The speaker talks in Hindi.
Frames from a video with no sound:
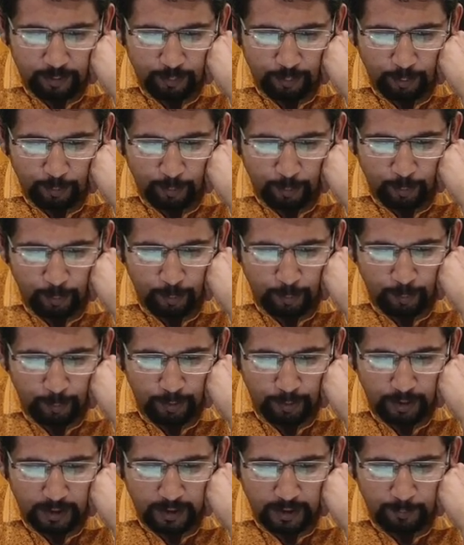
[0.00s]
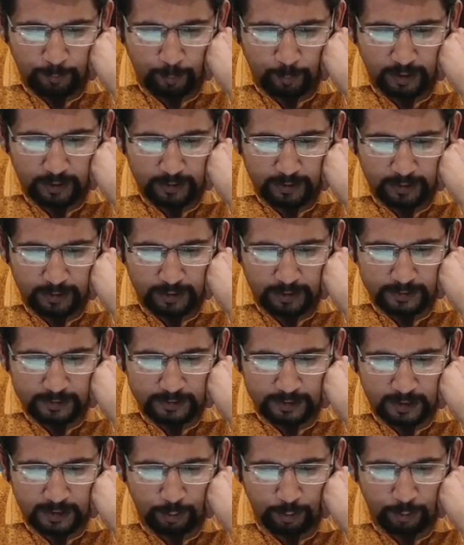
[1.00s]
वो पूरे के पूरे थे
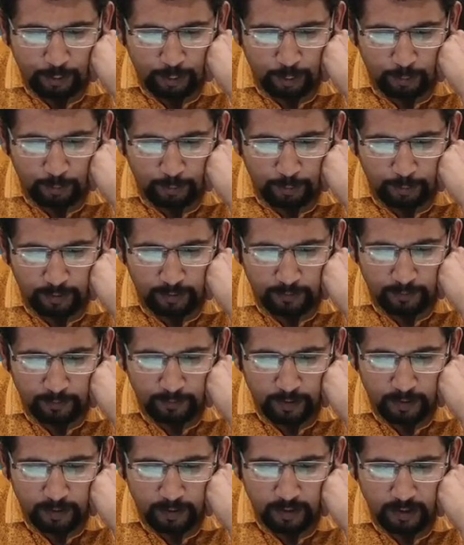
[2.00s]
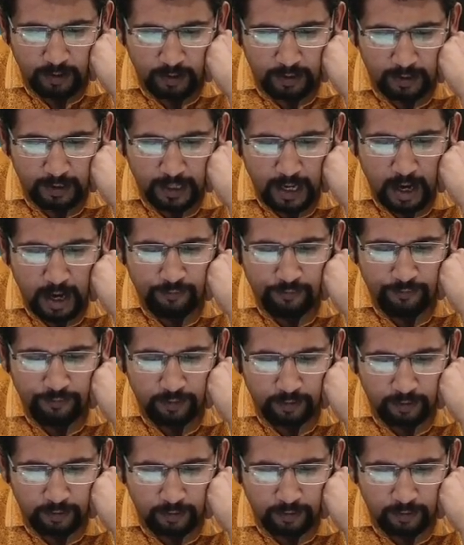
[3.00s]
इस कर्व के ऊपर या फिर